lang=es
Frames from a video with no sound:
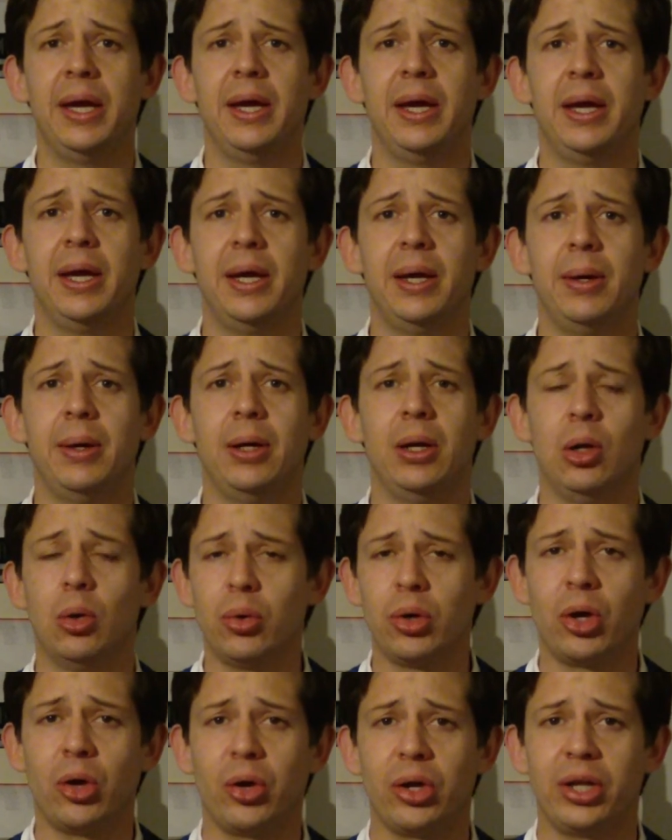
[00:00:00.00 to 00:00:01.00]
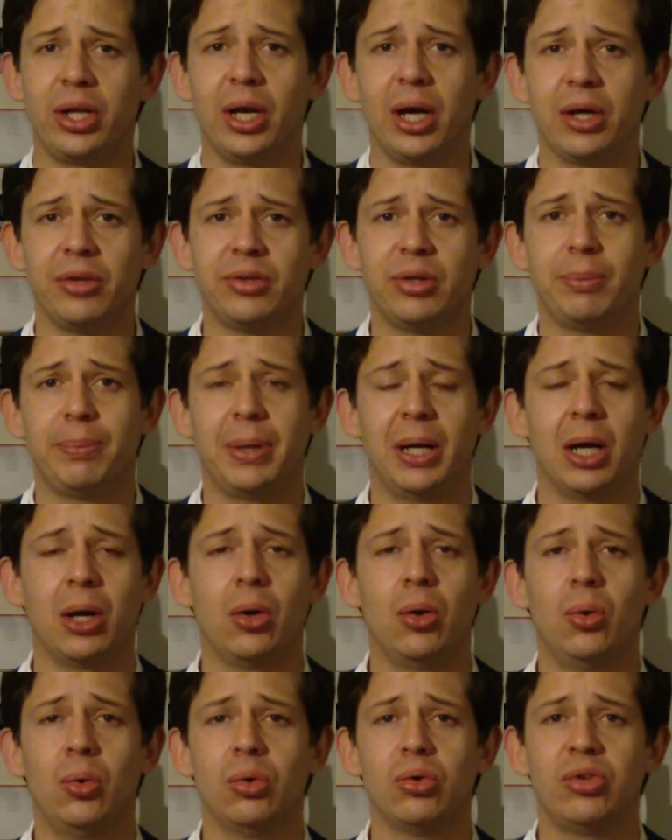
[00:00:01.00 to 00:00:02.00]
Eh, lo único que tienen que hacer
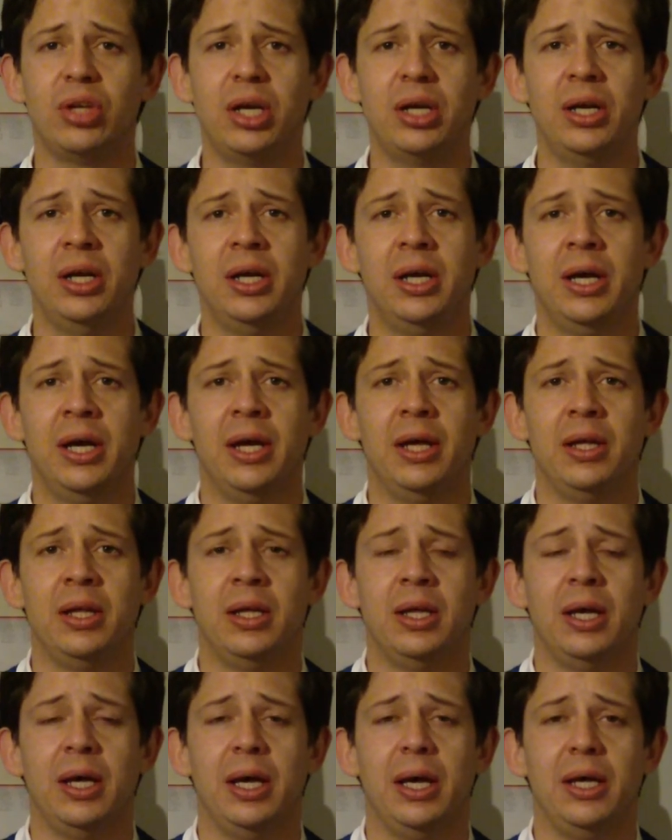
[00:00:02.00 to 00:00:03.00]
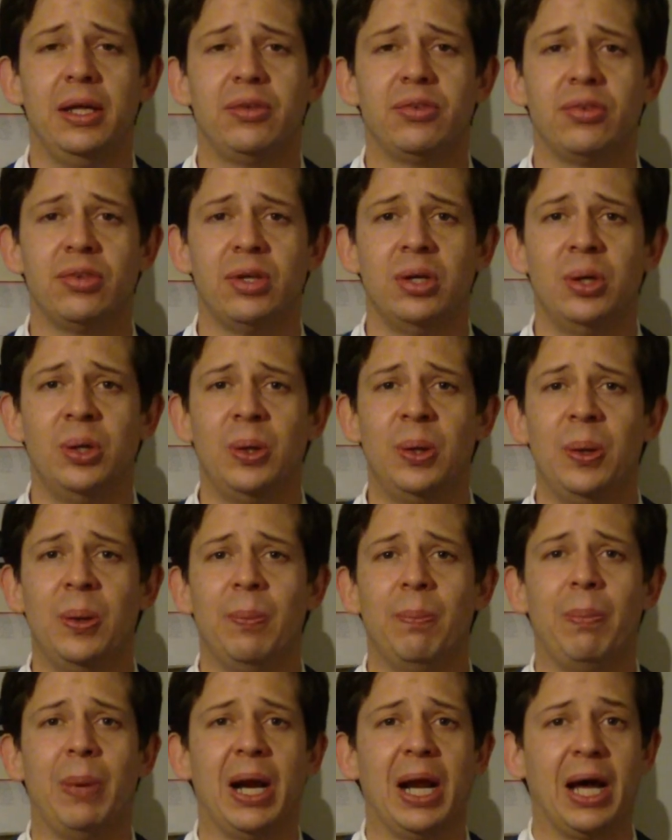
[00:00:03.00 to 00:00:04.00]
para concursar es
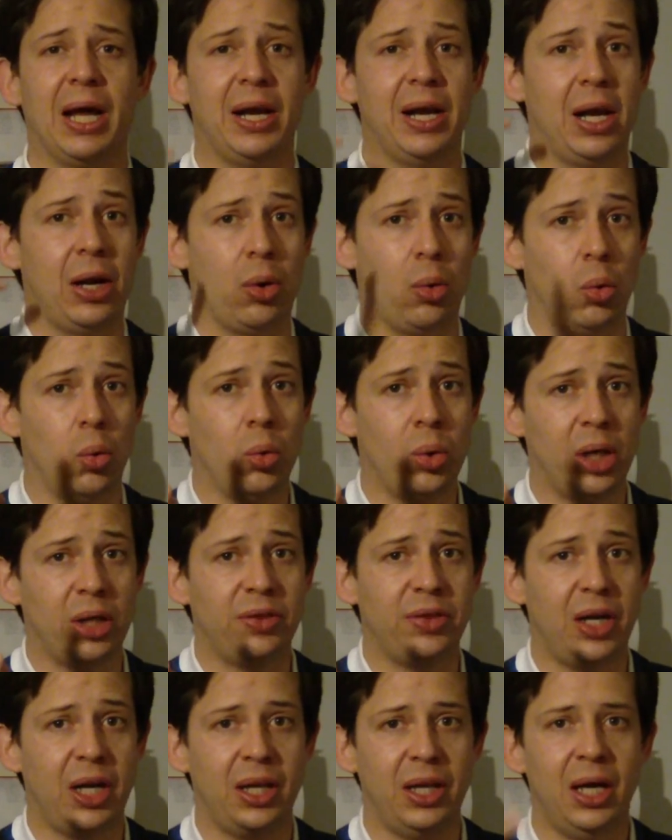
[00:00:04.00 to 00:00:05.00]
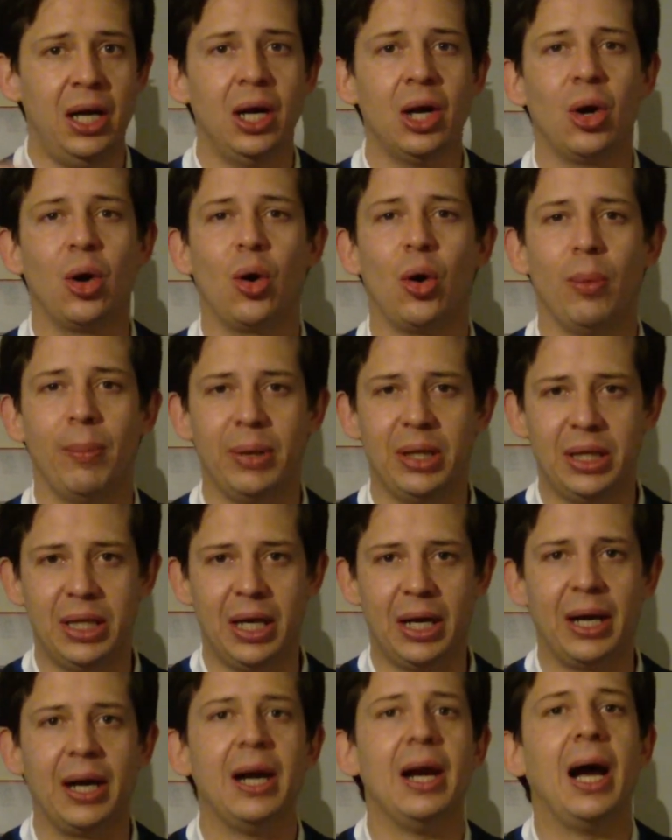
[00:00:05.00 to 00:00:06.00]
para ganar una entrada,
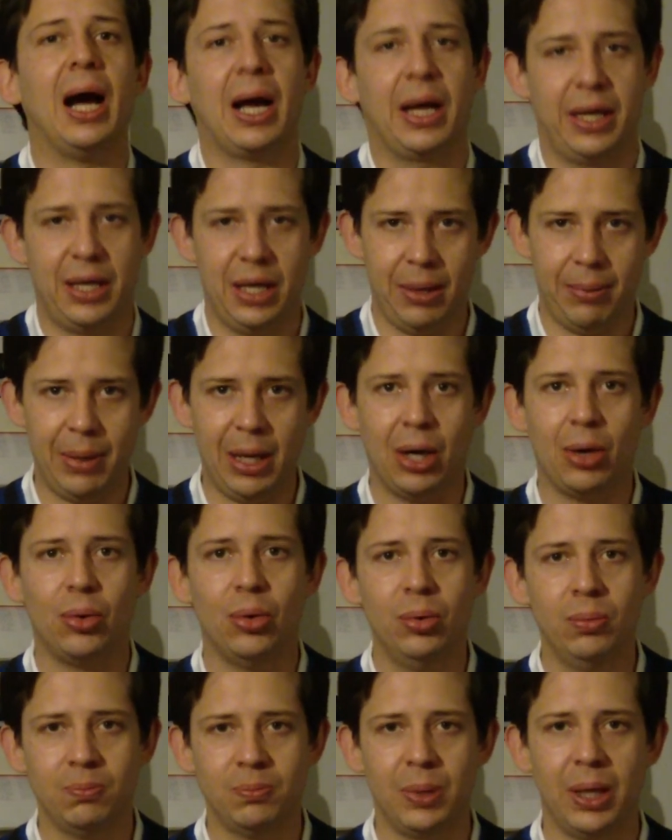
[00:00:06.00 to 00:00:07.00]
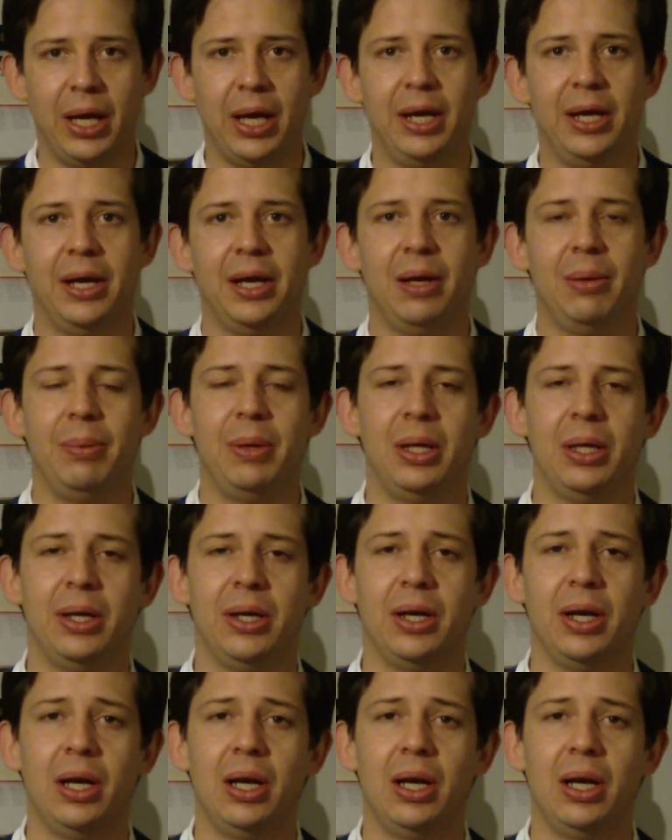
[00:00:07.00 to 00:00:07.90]
comentar aquí abajo en el